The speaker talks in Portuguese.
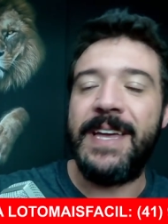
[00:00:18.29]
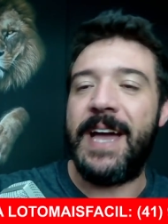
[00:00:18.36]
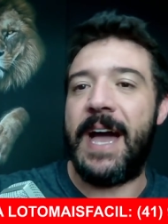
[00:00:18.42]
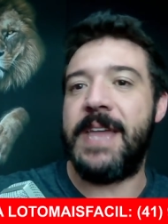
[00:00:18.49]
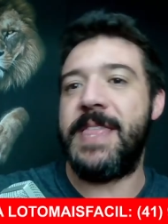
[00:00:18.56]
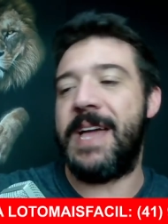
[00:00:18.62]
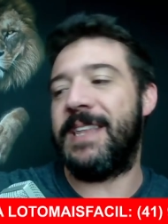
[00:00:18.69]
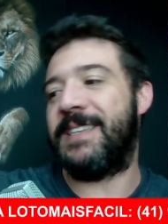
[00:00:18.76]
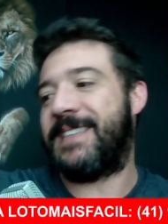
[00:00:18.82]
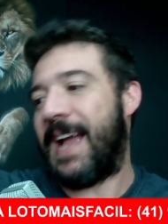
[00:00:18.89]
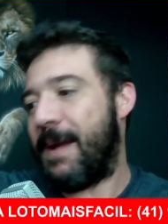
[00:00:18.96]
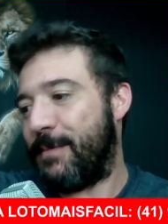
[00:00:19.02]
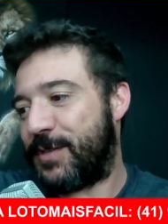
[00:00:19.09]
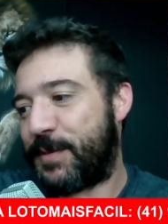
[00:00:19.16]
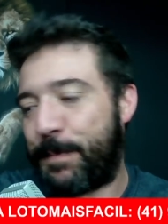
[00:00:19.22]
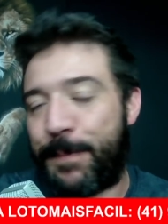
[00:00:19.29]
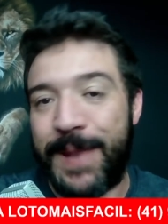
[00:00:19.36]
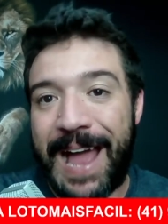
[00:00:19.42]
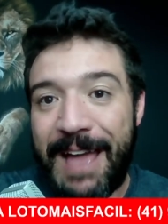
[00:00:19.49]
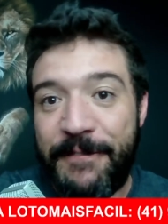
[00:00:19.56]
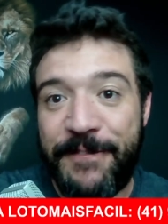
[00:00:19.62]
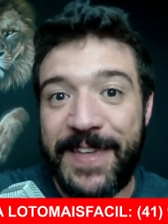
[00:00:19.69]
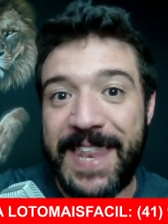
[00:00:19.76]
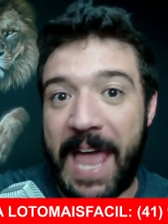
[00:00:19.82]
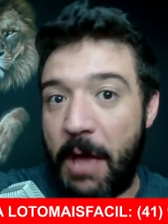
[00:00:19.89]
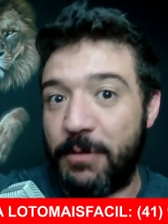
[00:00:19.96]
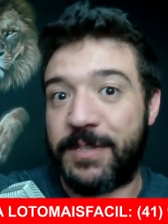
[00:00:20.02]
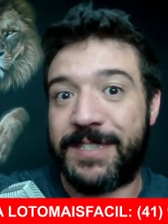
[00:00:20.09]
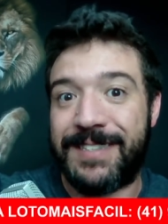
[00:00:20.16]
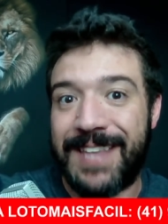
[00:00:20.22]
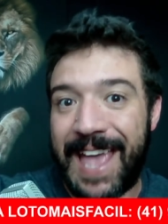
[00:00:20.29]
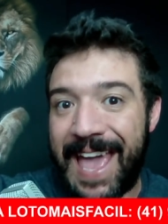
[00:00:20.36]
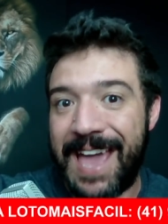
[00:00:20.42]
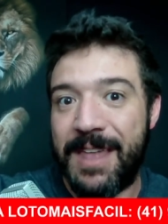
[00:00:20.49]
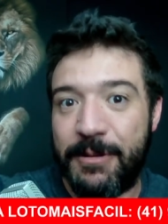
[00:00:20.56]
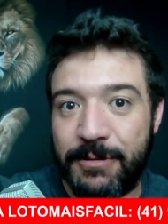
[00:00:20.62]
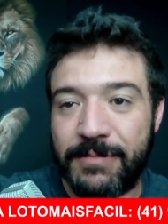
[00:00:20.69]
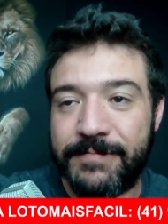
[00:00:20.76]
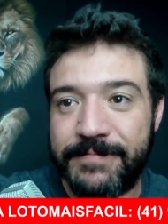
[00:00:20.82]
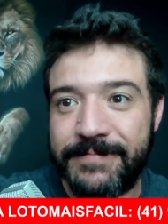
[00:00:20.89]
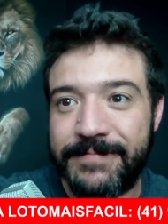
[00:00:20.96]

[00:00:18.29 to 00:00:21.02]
Analisarmos para final zero.